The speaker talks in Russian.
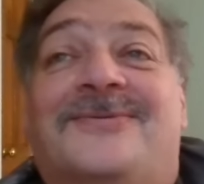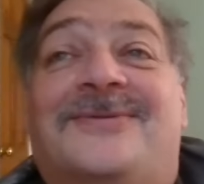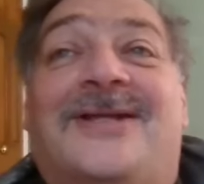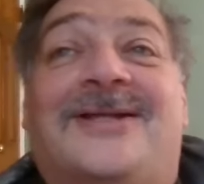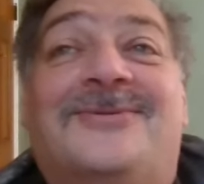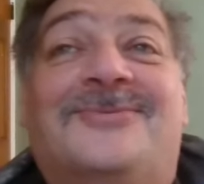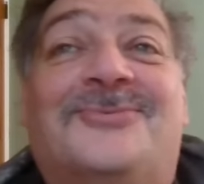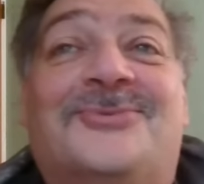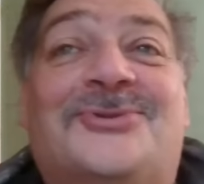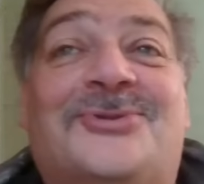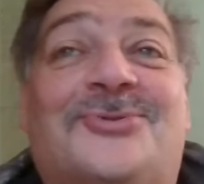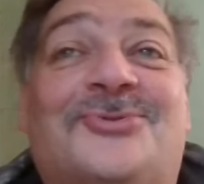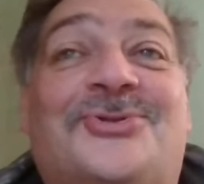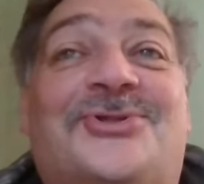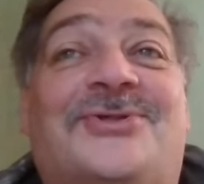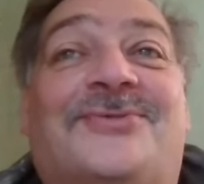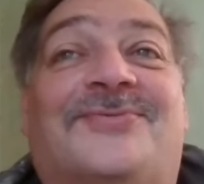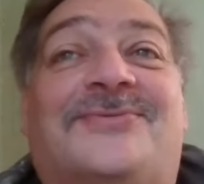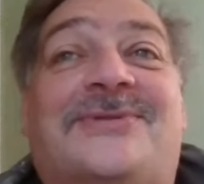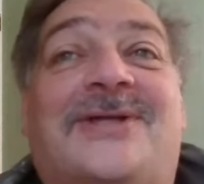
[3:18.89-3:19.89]
в данном
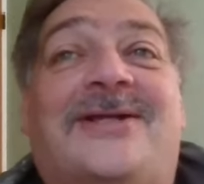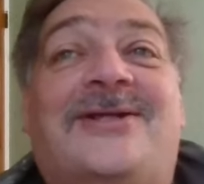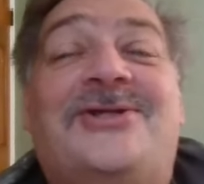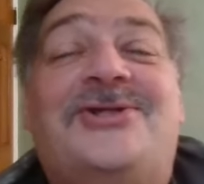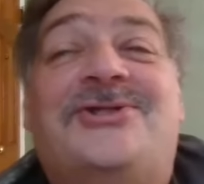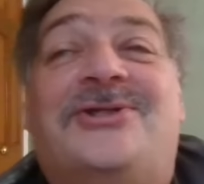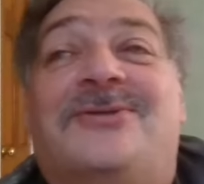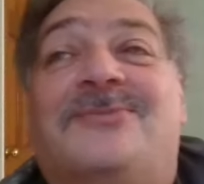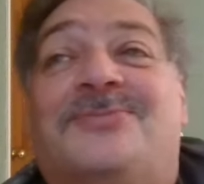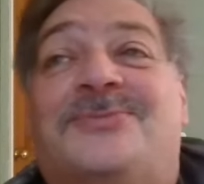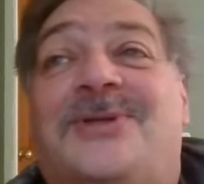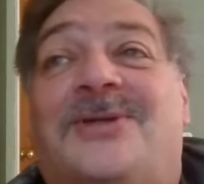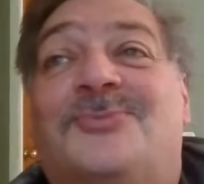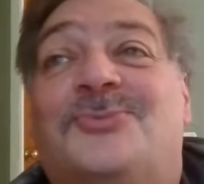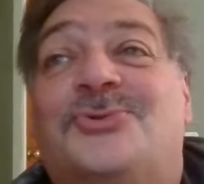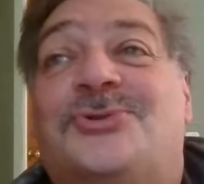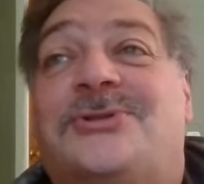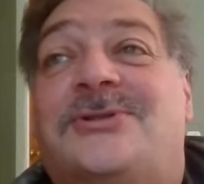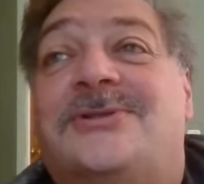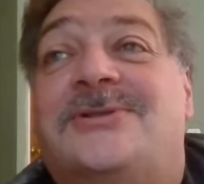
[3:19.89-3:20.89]
случае вторично,
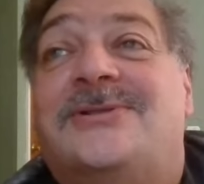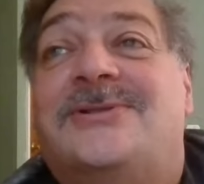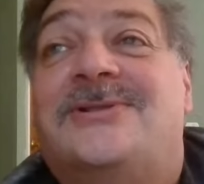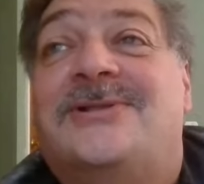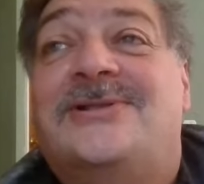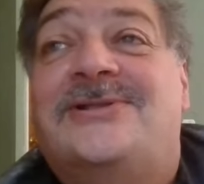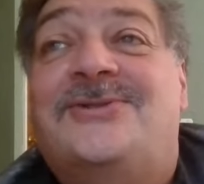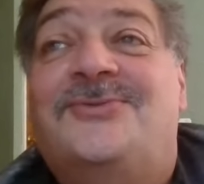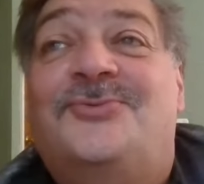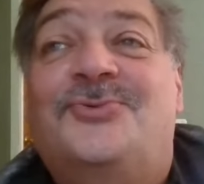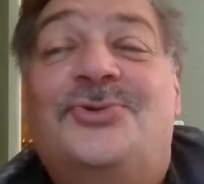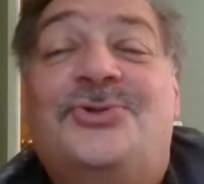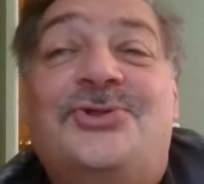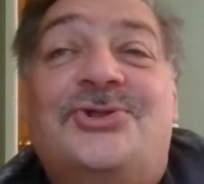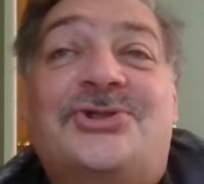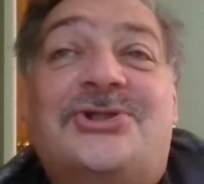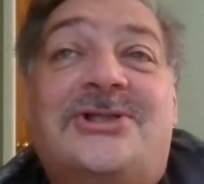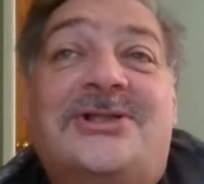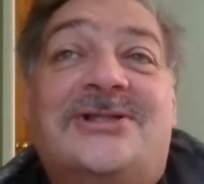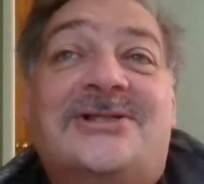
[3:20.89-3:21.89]
потому что на
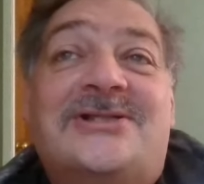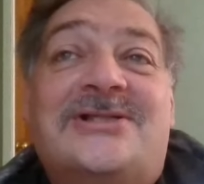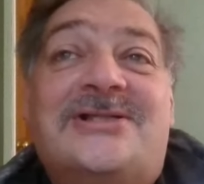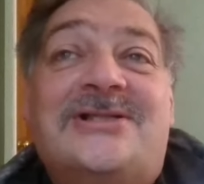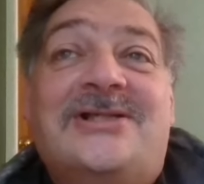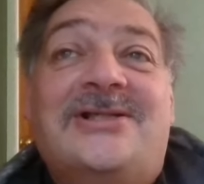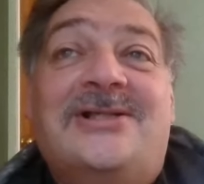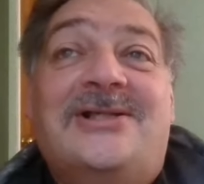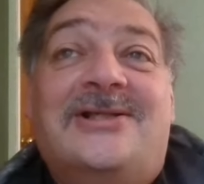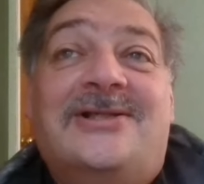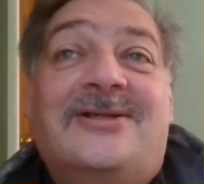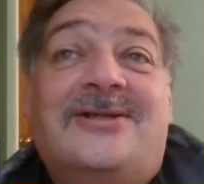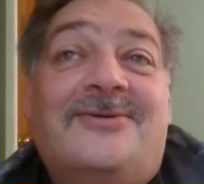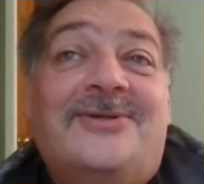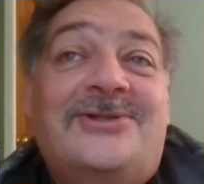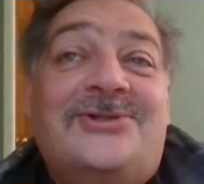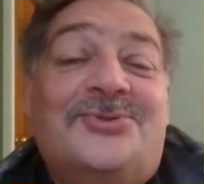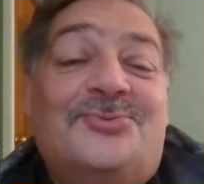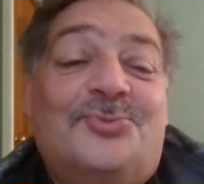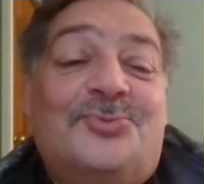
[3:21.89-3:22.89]
сегодняшней сцене,
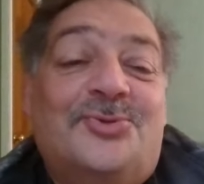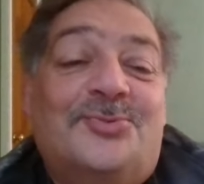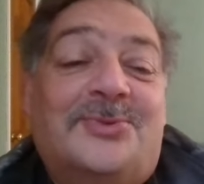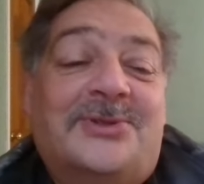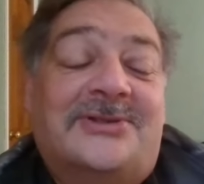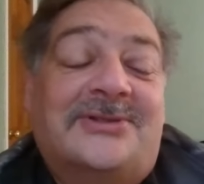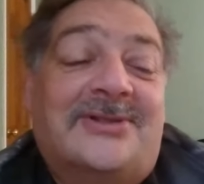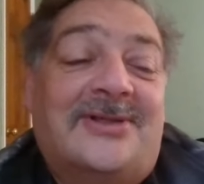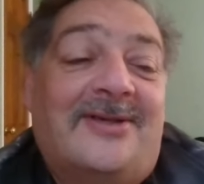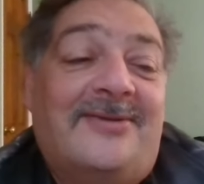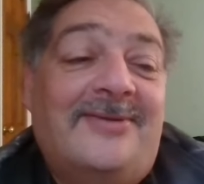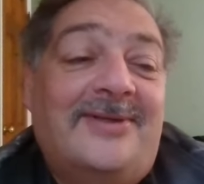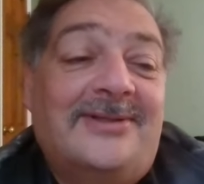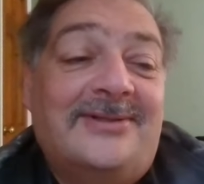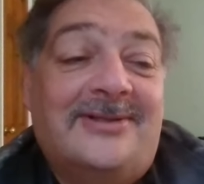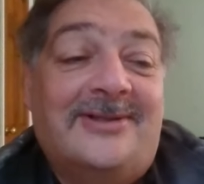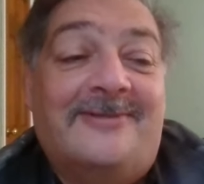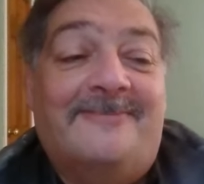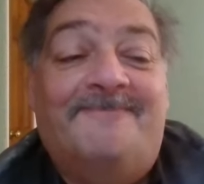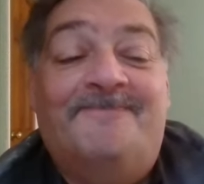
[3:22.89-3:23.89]
давайте будем
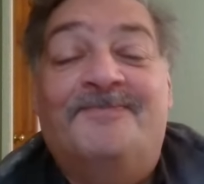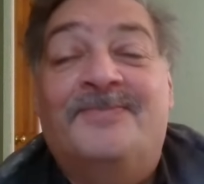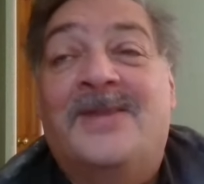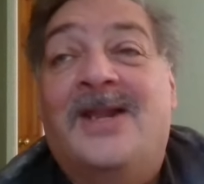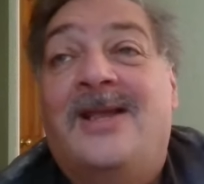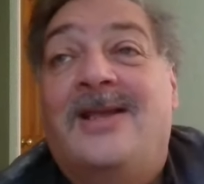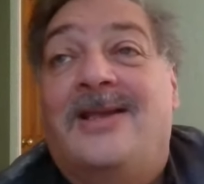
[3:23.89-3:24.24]
откровенны,